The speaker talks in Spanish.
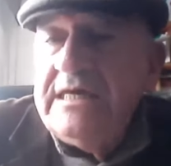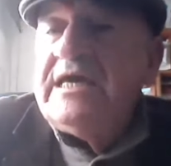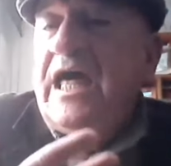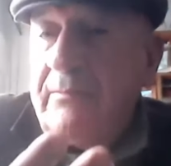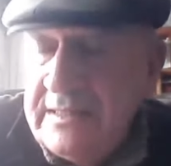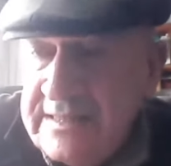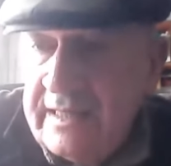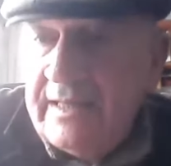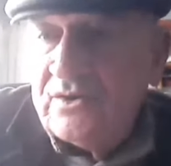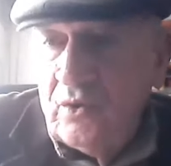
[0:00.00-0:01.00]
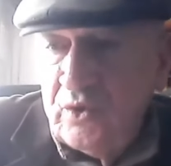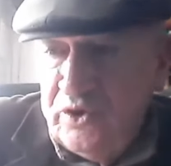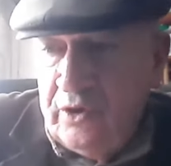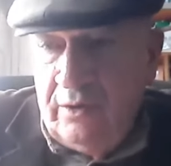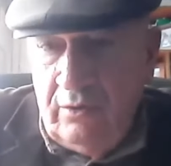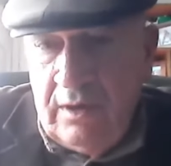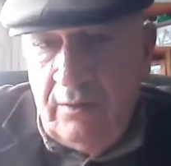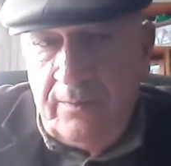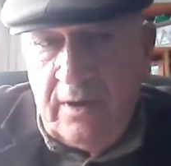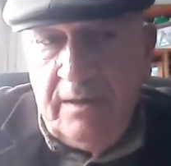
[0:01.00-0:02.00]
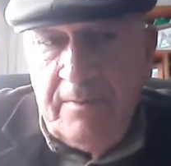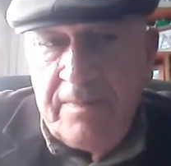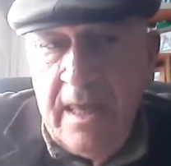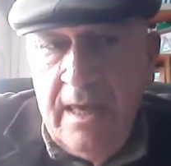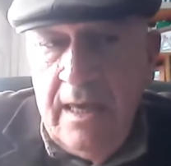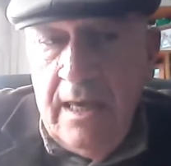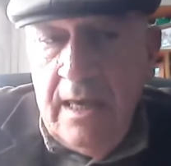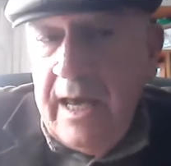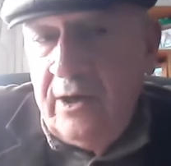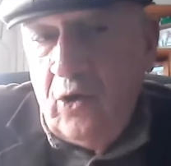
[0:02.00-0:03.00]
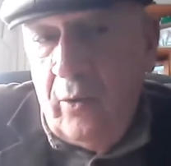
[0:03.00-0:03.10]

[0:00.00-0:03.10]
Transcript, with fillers: y que además se le dan soluciones a los problemas. En